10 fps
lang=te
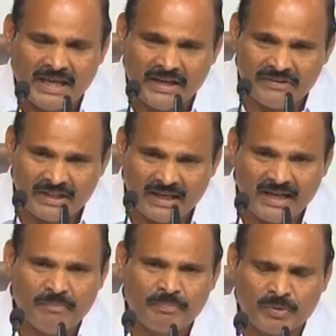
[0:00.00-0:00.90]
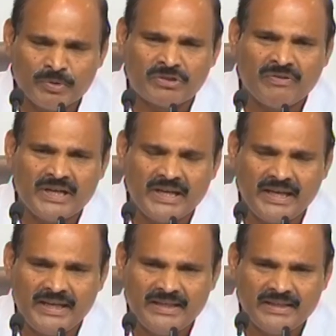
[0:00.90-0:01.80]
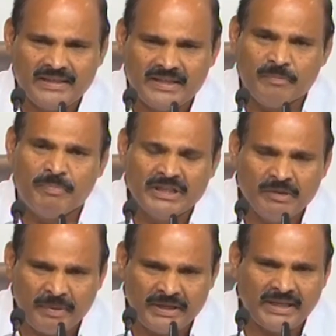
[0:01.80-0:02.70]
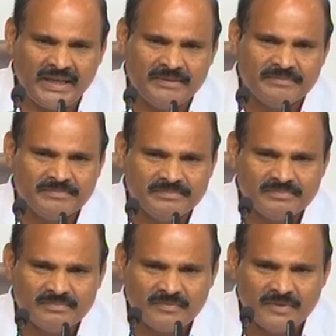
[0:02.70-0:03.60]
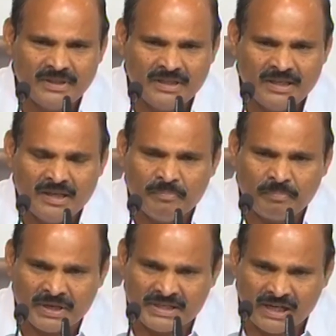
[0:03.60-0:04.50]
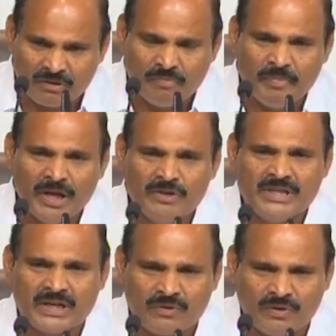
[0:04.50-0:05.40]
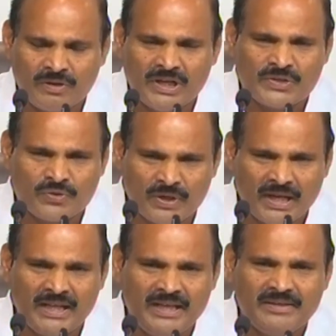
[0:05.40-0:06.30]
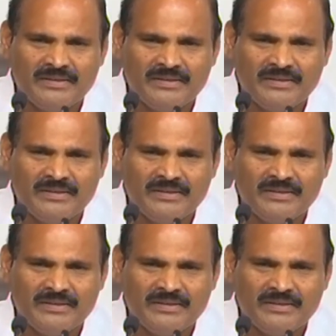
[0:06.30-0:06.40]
ఏ విధంగా ప్రభుత్వాన్ని ఇబ్బంది పెట్టి ప్రజలకు మేలు జరగకోకుండా చూడాలి